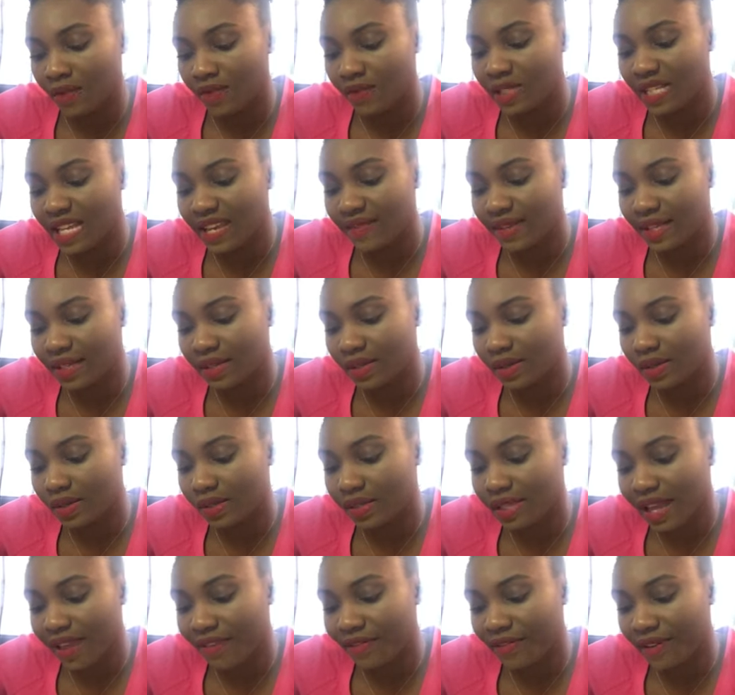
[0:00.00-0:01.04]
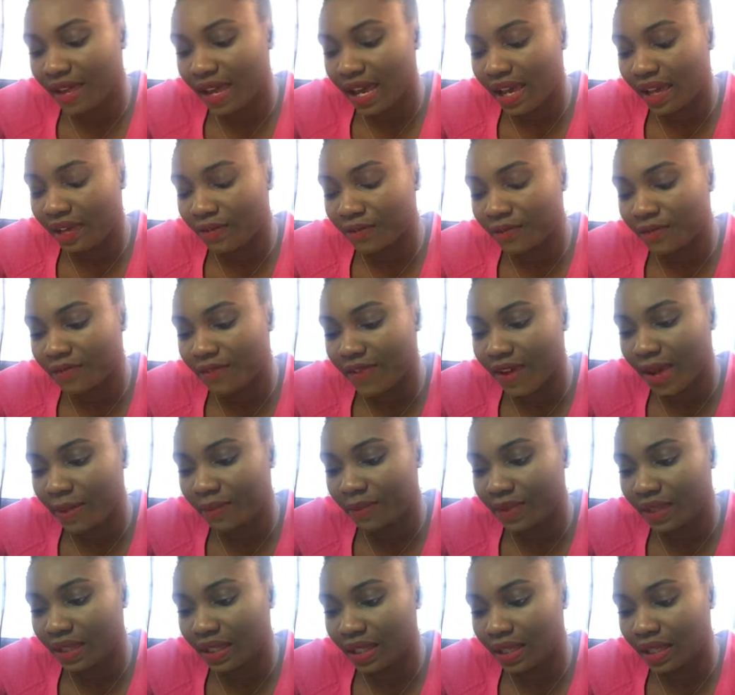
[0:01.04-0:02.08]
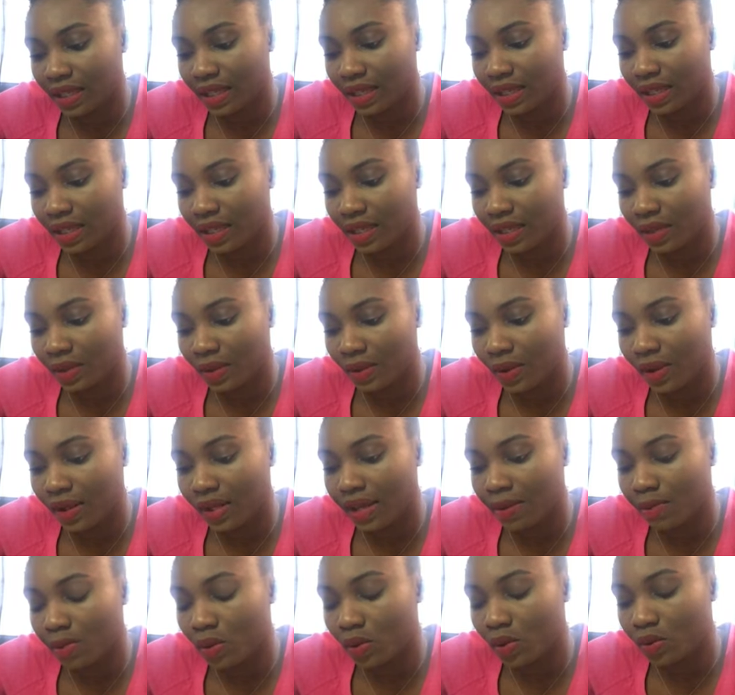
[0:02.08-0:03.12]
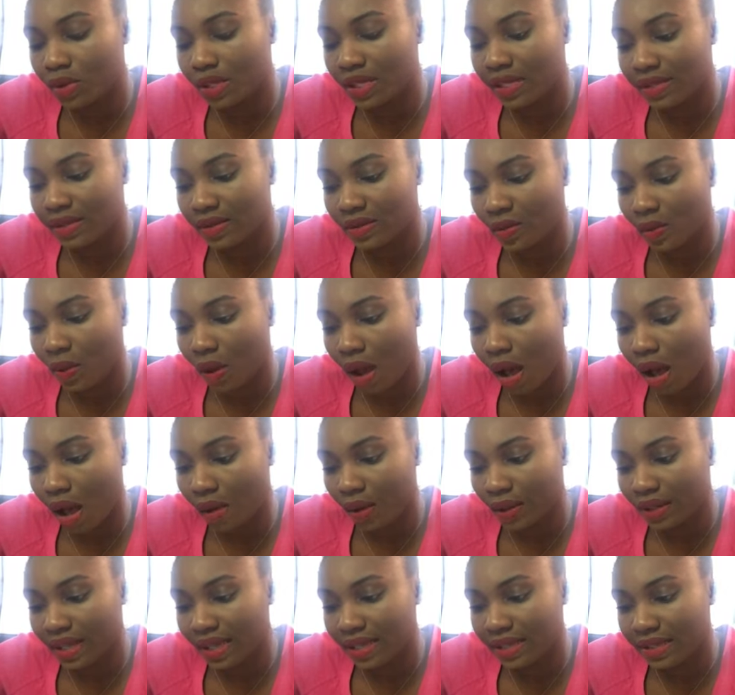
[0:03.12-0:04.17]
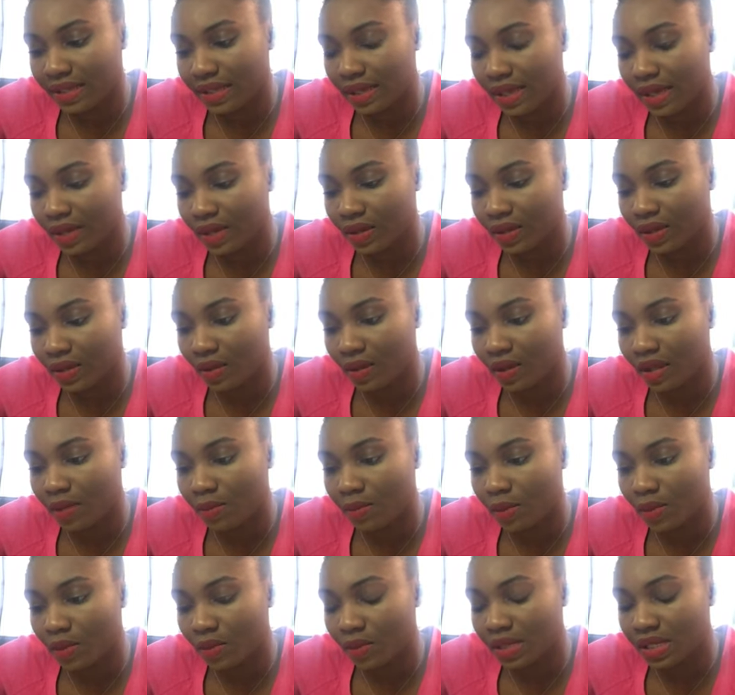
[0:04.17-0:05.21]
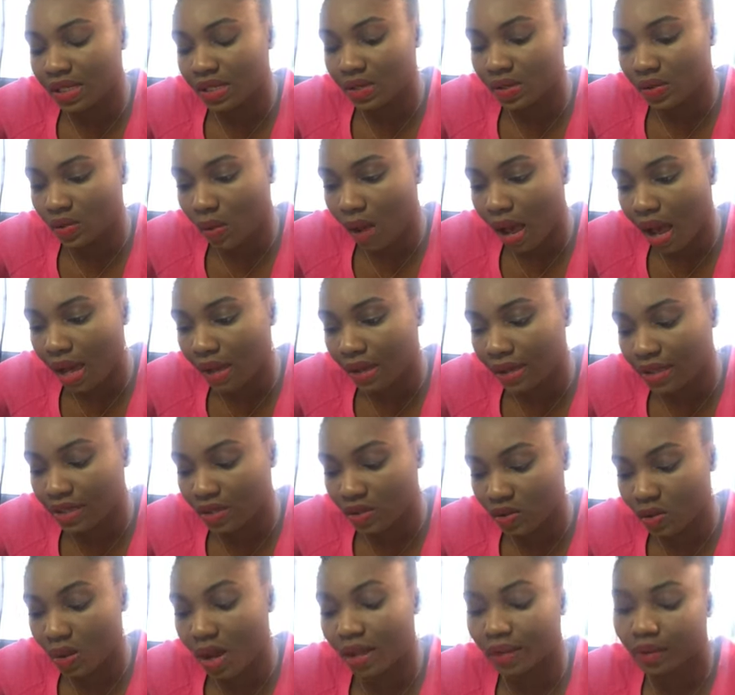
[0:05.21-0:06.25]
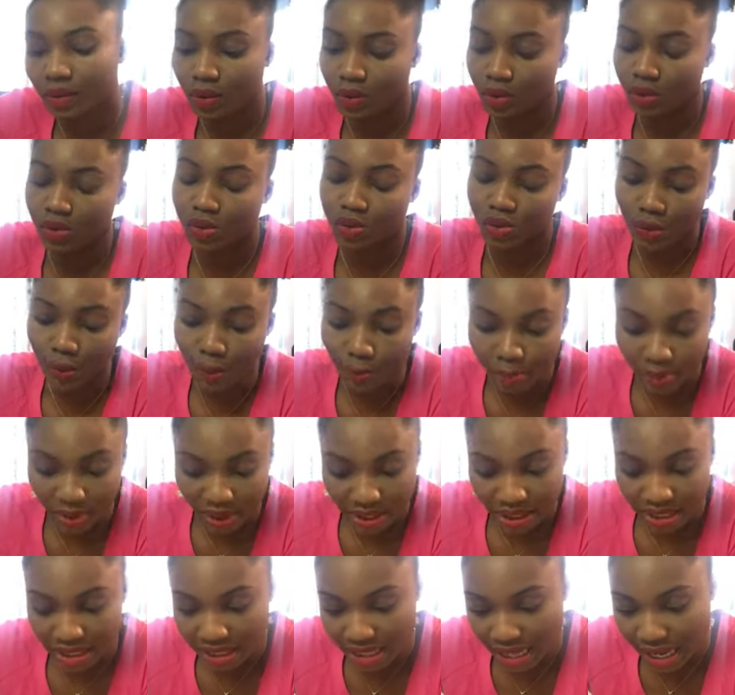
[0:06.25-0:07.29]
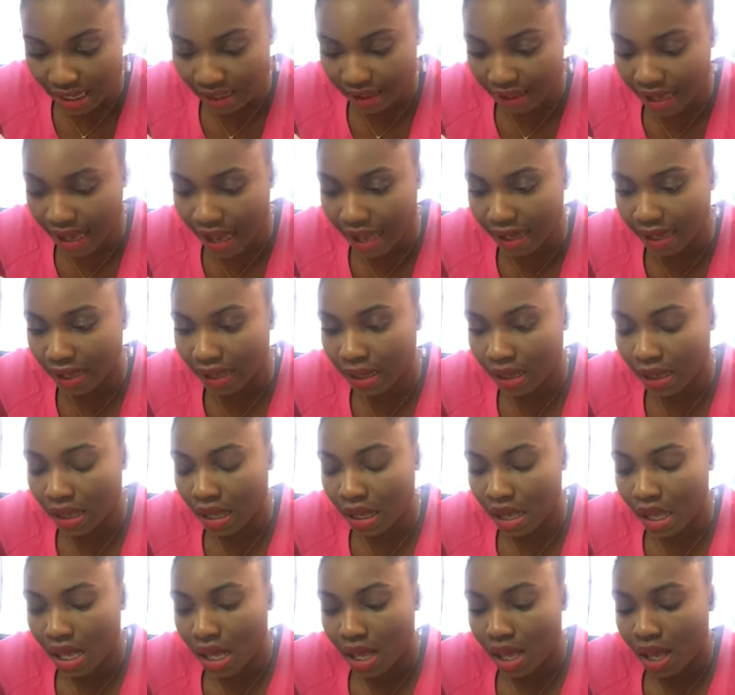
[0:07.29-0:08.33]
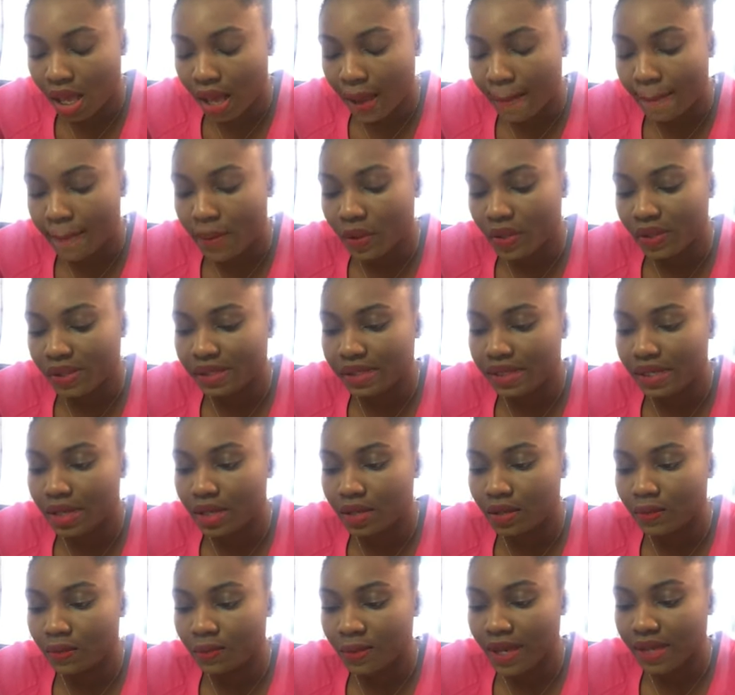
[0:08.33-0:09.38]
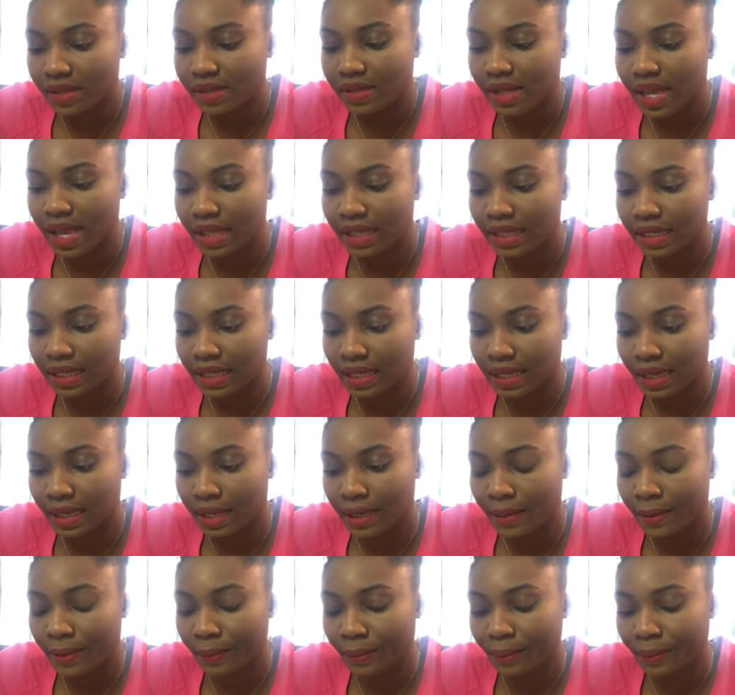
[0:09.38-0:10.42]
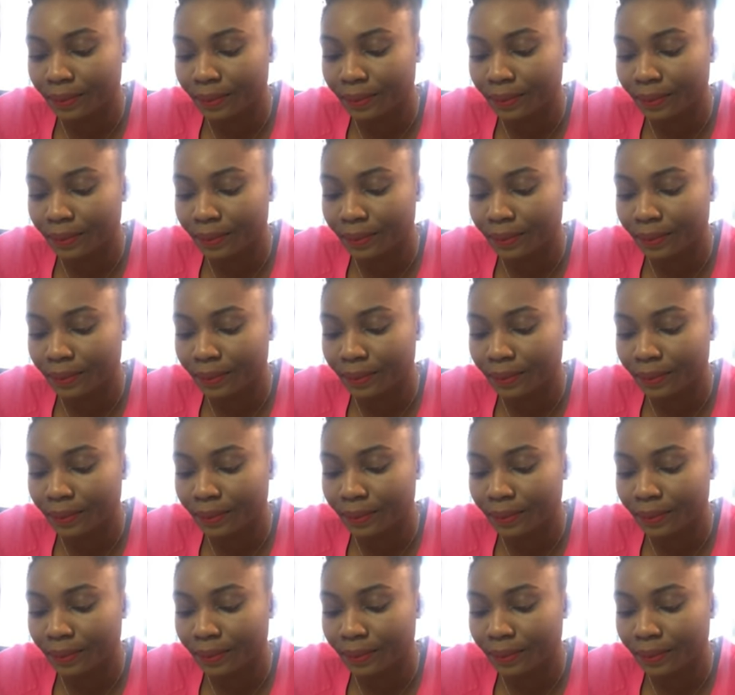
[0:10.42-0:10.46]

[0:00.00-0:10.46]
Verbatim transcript: Vous avez ici aussi affaire à une femme qui connaît beaucoup l'histoire. On a ici quelqu'un qui connaît beaucoup l'histoire, l'histoire de son pays natal, mais aussi une personne qui